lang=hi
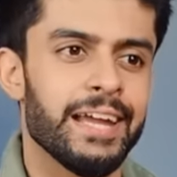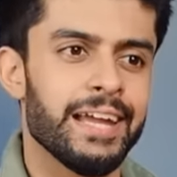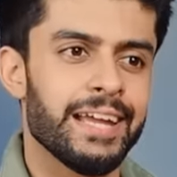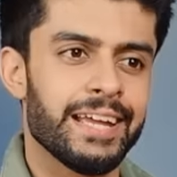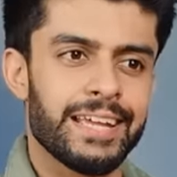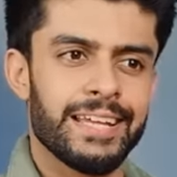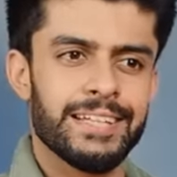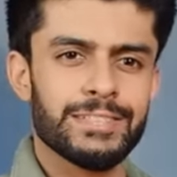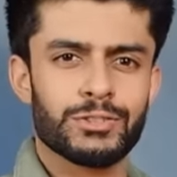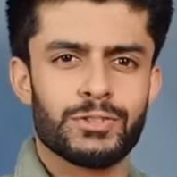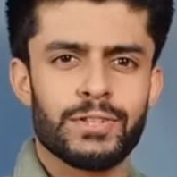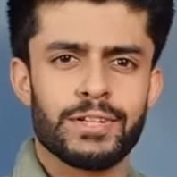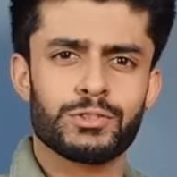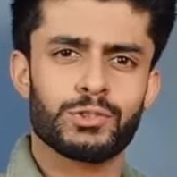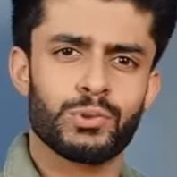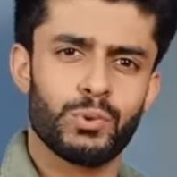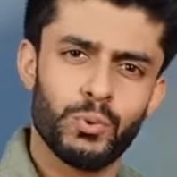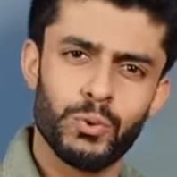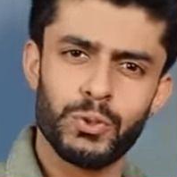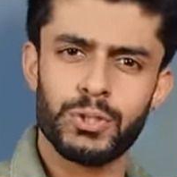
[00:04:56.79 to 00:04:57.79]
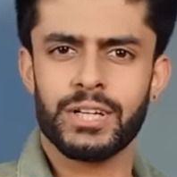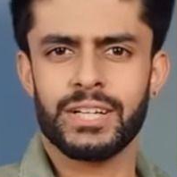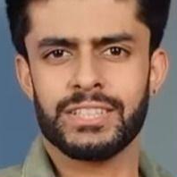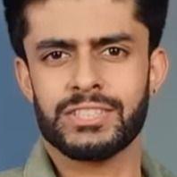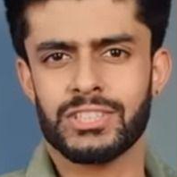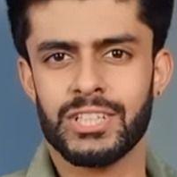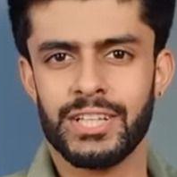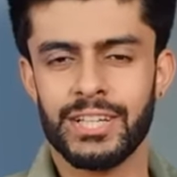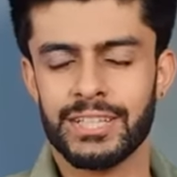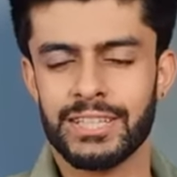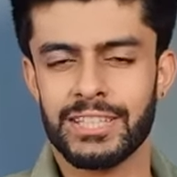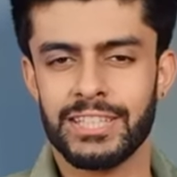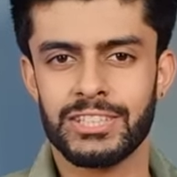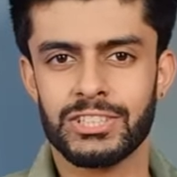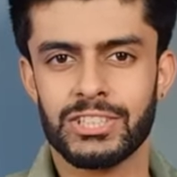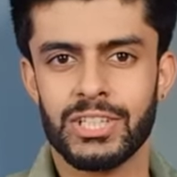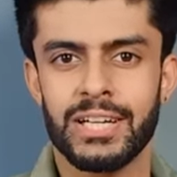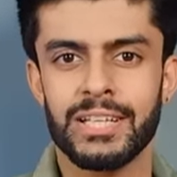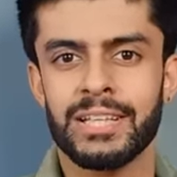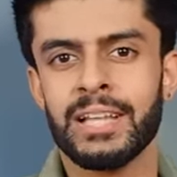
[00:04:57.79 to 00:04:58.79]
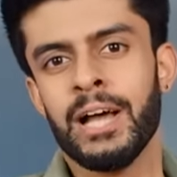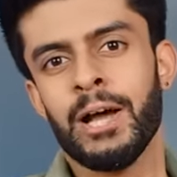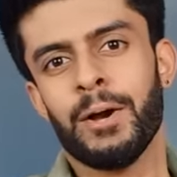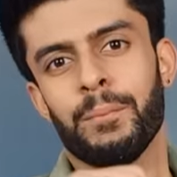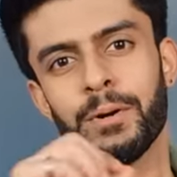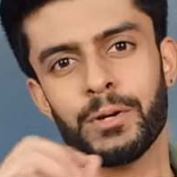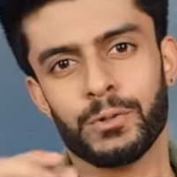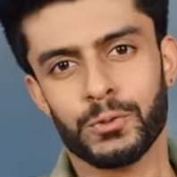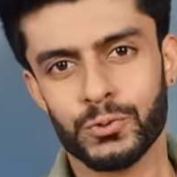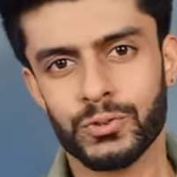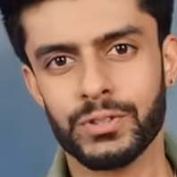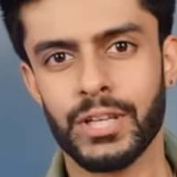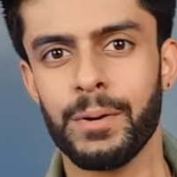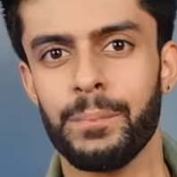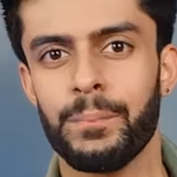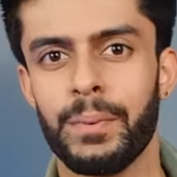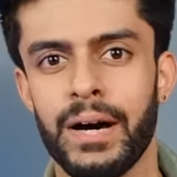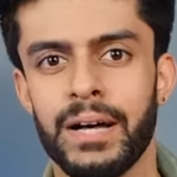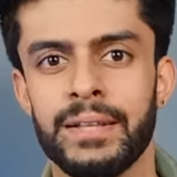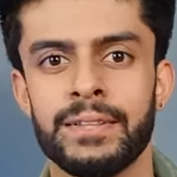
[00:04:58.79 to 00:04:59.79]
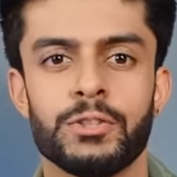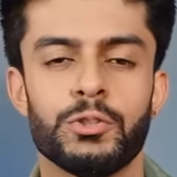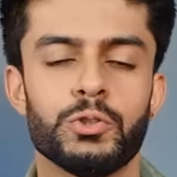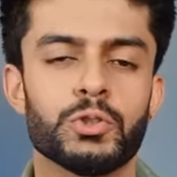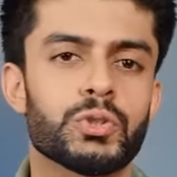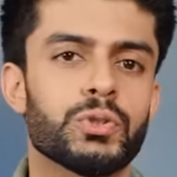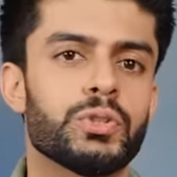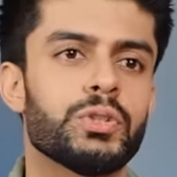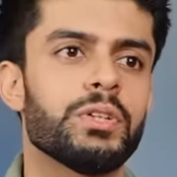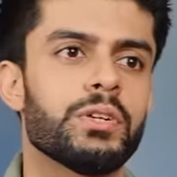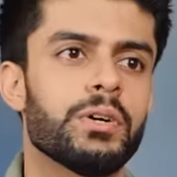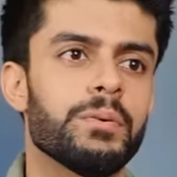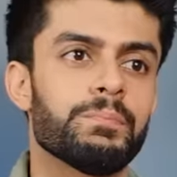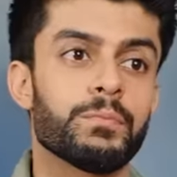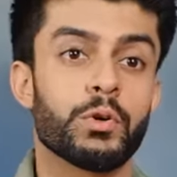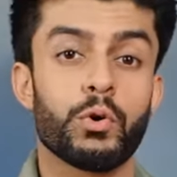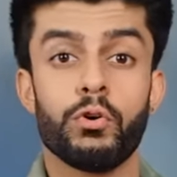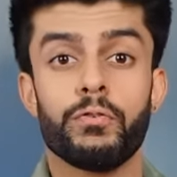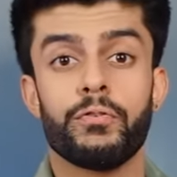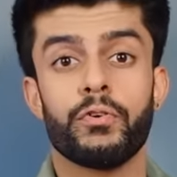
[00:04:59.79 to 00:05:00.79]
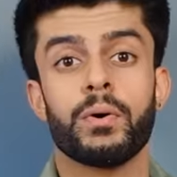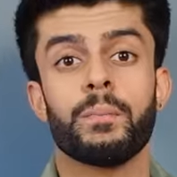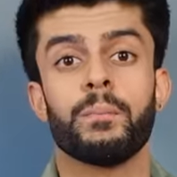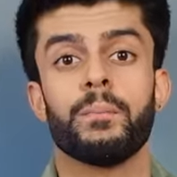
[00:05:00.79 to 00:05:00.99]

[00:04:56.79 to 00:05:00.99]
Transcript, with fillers: एक एज तक स्कूल तक अच्छे लगते हैं शायद बट उसके बाद यू शुड यू नो गो फॉर